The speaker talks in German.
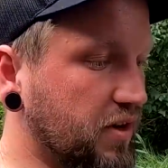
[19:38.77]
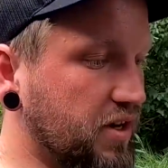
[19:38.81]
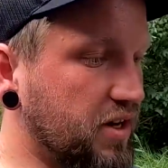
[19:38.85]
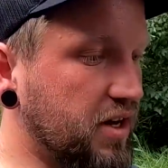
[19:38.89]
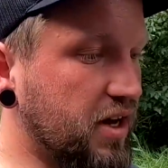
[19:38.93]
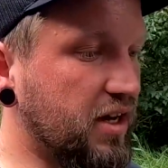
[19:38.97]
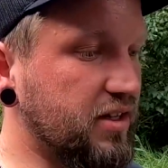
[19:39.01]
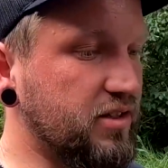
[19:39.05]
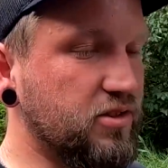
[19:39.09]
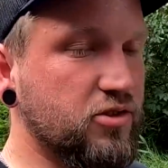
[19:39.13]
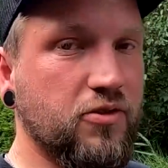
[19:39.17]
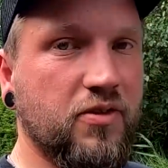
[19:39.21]
Wenn
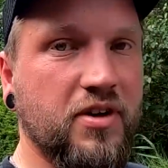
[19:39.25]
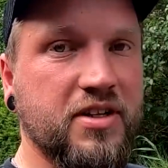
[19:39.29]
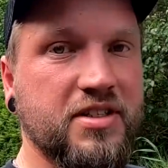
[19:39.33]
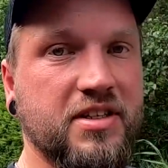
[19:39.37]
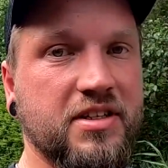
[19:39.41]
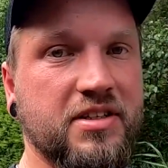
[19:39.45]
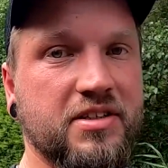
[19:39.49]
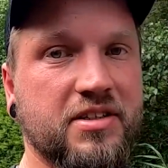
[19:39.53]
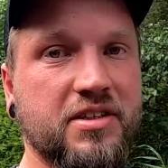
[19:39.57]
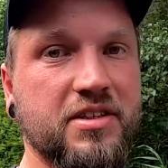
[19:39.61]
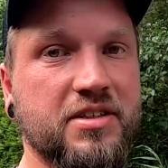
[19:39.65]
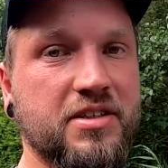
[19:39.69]
ihr an sowas
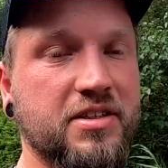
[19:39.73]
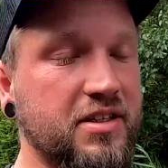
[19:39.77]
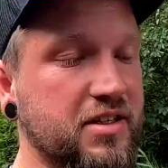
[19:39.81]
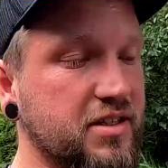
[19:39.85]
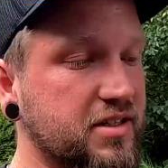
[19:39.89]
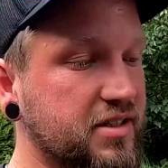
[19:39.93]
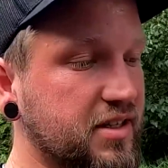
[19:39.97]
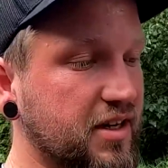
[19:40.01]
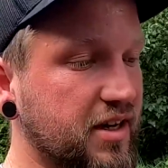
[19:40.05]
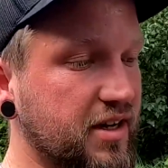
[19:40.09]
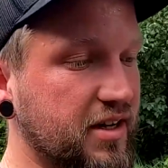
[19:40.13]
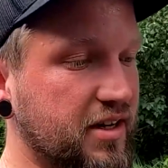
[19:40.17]

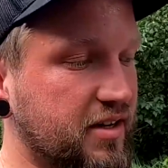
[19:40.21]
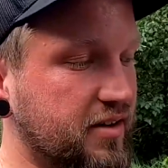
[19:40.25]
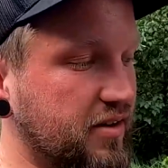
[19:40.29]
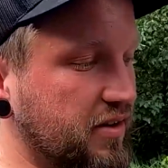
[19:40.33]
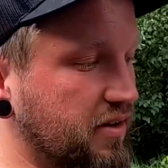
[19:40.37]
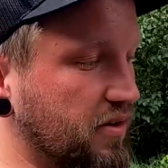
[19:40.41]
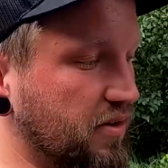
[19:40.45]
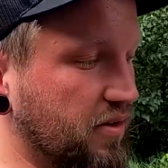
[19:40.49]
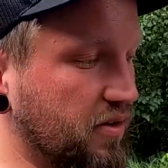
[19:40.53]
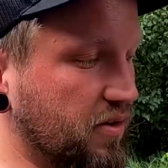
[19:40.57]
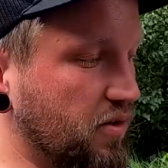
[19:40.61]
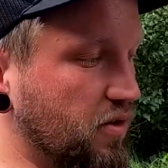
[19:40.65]
interessiert seid,
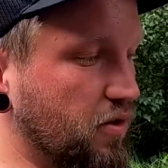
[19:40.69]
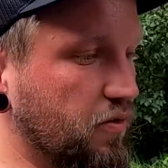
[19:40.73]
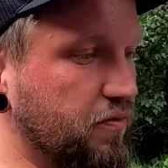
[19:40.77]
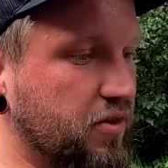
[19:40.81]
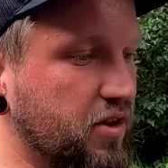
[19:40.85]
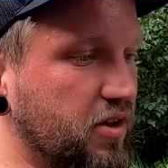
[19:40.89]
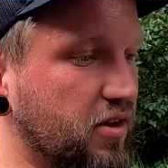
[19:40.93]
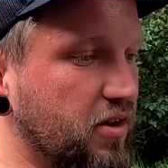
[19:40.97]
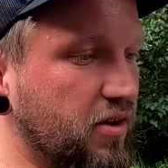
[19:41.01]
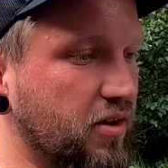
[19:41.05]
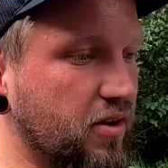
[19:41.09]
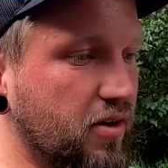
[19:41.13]

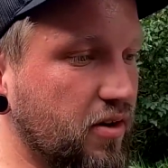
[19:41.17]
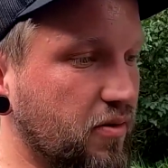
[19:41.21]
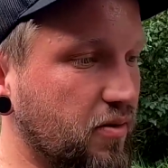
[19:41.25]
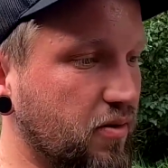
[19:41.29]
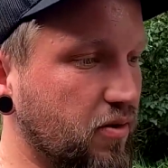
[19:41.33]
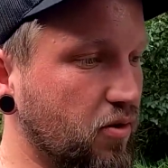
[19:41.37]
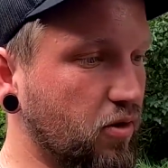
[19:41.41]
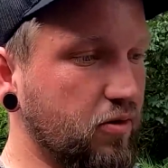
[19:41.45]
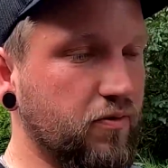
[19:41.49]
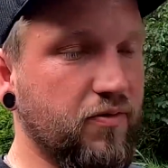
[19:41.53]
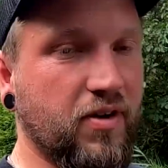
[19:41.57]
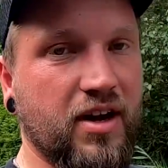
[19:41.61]
irgendwie
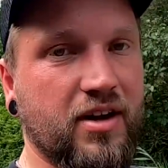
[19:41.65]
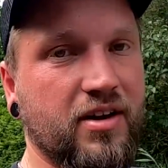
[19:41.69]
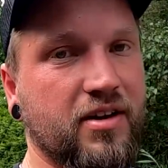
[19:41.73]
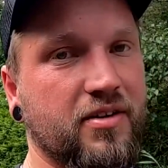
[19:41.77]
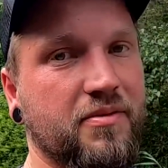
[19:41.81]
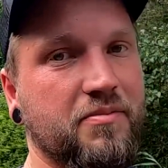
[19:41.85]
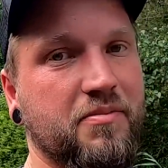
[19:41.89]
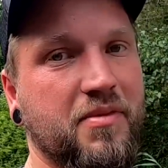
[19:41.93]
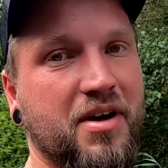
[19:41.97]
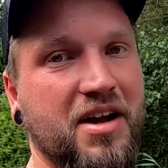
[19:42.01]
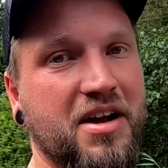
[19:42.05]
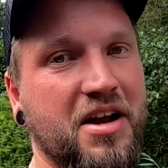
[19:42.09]
irgendwann
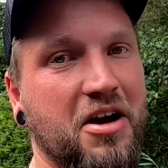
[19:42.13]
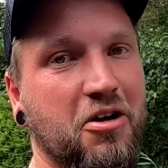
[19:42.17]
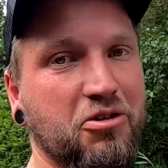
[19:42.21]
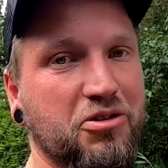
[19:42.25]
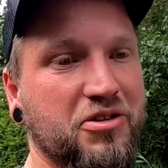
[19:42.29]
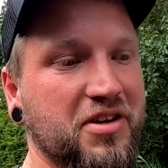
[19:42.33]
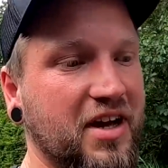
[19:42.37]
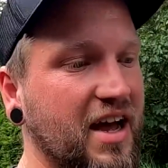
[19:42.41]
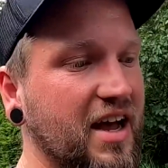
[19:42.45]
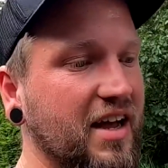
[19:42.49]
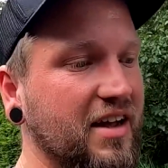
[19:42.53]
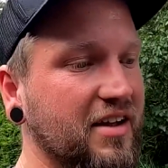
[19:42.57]
mal
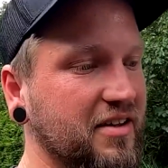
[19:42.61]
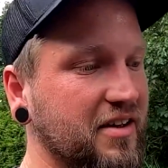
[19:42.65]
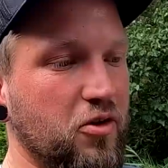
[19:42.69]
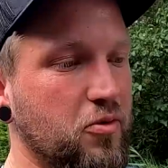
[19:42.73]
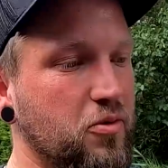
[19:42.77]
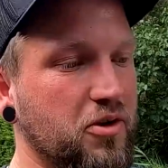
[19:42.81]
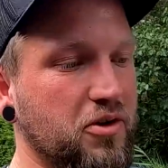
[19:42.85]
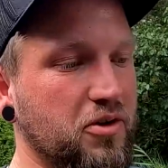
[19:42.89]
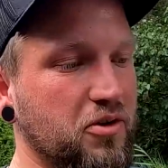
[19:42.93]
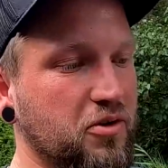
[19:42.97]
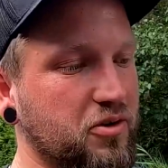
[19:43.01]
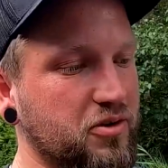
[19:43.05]
autark
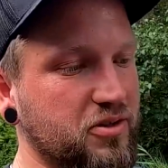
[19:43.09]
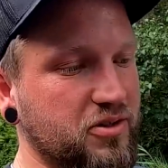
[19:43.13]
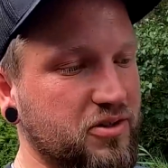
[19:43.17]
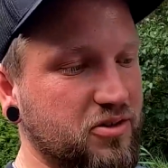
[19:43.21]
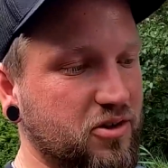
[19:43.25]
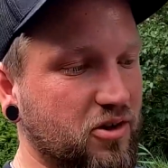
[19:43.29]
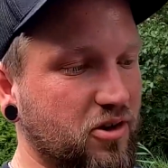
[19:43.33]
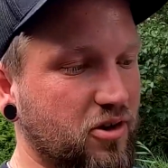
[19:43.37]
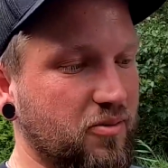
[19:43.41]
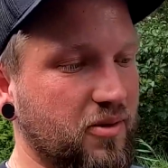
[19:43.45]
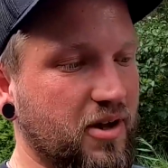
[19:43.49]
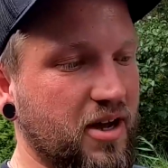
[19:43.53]
über die Runden
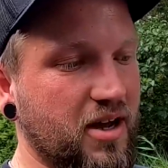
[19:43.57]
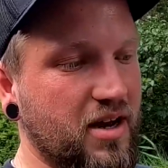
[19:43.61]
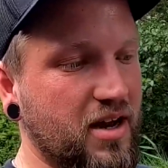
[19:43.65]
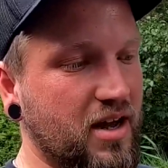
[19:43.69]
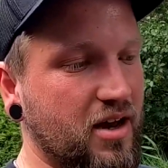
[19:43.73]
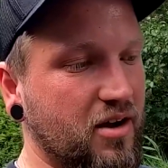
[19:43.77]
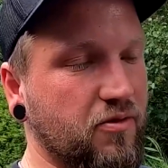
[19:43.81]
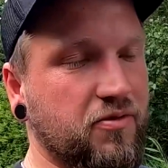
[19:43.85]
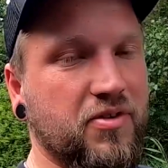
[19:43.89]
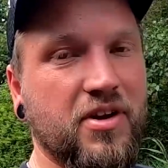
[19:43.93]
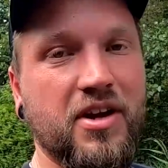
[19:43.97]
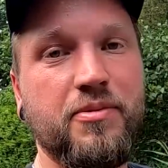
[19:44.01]
zu kommen. Keine
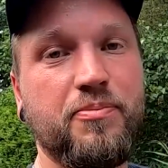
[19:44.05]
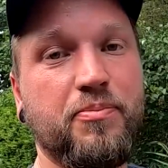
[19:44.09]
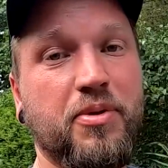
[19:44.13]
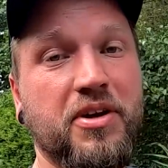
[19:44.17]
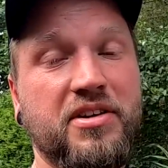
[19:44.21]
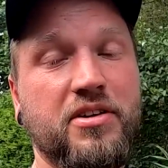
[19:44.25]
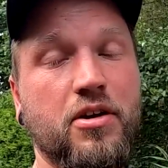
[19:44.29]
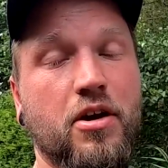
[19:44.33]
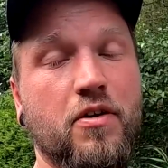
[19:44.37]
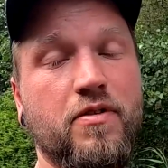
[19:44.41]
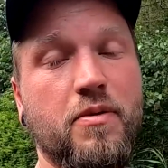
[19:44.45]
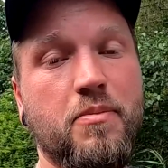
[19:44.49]
Ahnung, vielleicht
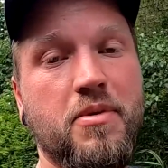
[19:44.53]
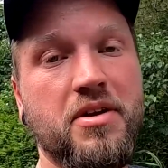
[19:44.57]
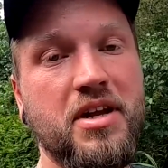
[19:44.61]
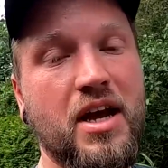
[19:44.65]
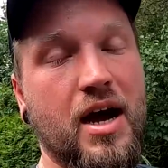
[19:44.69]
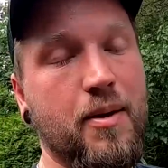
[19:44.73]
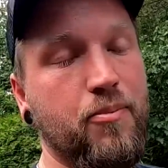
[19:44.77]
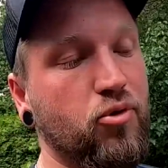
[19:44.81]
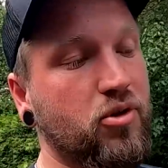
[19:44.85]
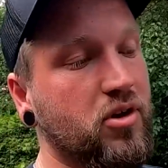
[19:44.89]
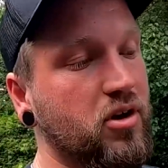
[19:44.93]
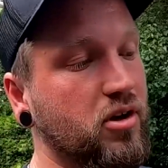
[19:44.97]
bricht ja irgendwann mal die
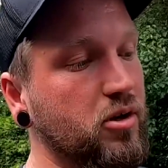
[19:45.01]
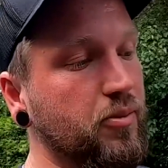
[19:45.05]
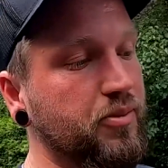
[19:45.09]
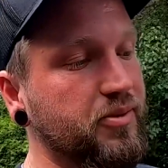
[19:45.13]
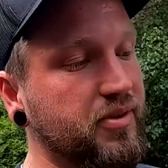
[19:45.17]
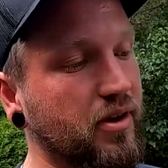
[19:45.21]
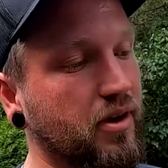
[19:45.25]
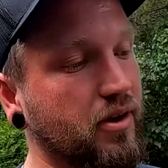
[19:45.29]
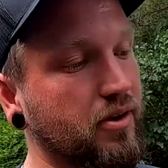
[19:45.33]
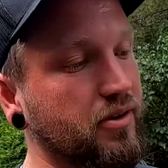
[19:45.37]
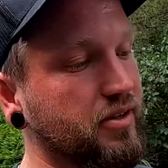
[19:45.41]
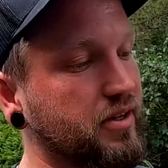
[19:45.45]

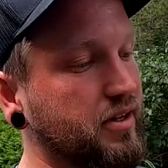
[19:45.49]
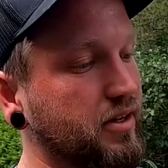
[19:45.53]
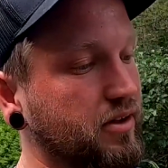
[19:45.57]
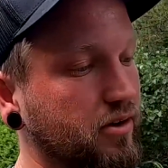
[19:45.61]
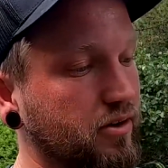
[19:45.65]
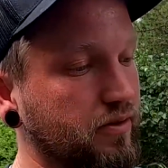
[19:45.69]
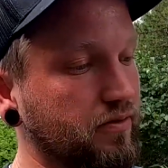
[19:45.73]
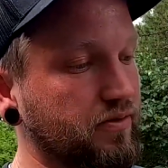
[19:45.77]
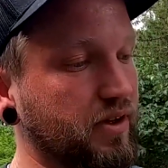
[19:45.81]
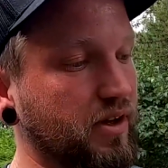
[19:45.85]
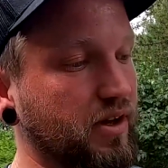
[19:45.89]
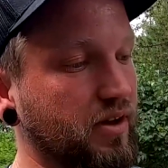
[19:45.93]
Apokalypse aus hier
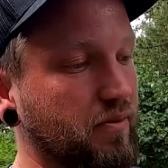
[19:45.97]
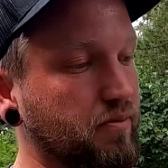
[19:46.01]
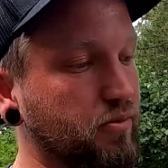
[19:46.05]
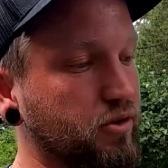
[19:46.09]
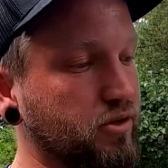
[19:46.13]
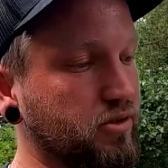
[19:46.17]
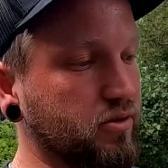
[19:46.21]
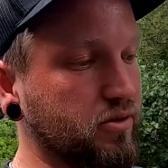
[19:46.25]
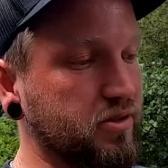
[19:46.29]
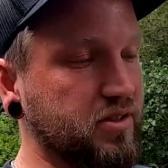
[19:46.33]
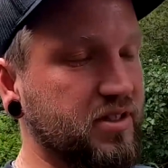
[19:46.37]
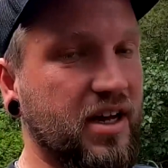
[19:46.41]
und wir
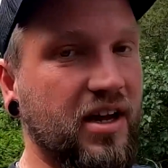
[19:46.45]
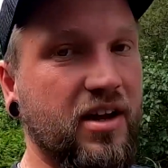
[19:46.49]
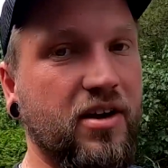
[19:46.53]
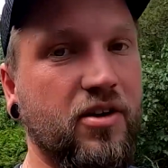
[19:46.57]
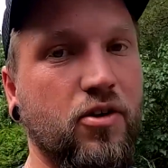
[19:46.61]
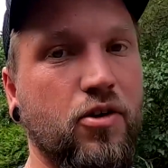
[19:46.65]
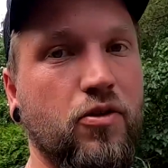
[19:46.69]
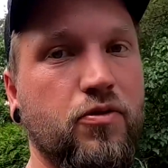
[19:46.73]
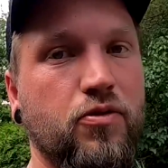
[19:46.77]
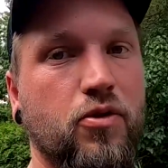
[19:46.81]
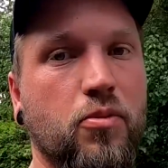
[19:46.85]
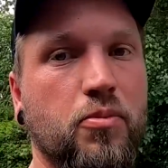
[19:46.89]
müssen uns alle
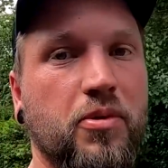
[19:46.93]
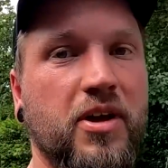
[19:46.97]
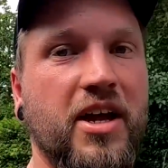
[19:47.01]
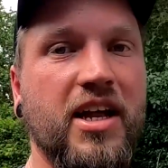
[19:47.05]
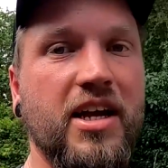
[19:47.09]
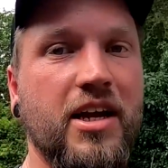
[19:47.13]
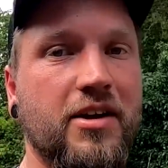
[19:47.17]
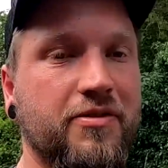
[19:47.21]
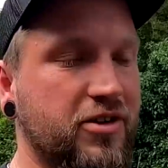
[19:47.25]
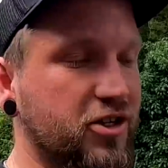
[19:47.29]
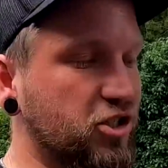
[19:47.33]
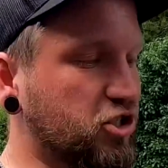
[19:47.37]
irgendwo im
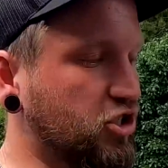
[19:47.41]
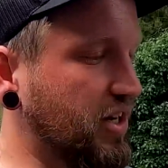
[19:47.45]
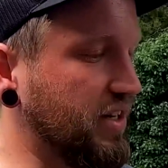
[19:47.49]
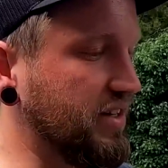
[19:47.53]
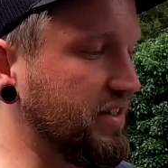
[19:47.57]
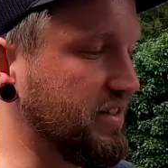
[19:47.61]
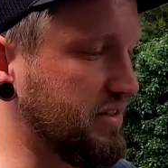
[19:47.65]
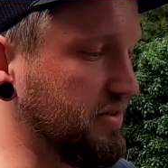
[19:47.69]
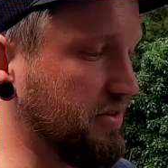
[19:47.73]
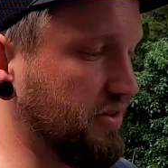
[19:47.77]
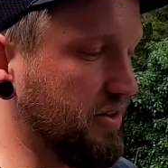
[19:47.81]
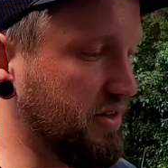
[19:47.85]
Keller
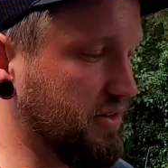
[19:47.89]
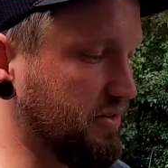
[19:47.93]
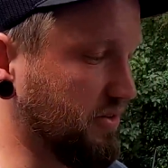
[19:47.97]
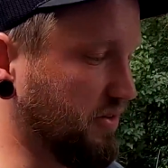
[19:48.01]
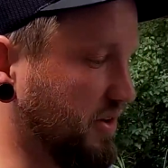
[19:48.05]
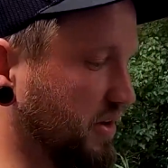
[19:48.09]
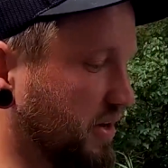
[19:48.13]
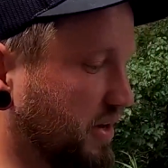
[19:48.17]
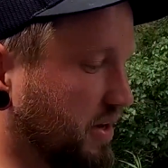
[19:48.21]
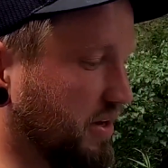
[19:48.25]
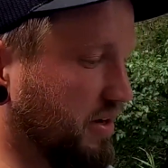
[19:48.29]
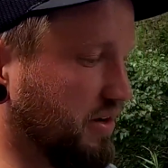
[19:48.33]
verschanzen oder so.
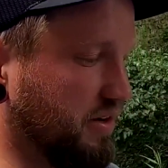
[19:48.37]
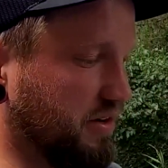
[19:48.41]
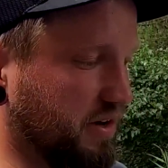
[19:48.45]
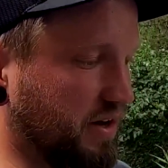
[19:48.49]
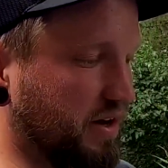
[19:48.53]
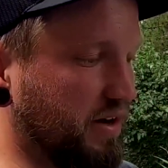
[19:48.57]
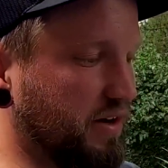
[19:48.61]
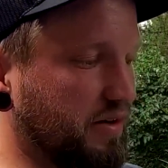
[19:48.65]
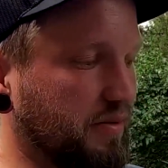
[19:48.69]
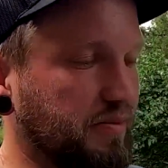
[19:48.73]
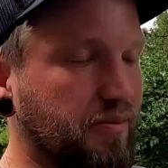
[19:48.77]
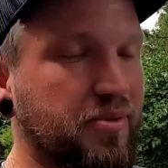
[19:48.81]

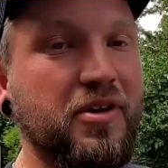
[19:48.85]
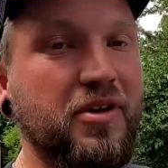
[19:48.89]
Dann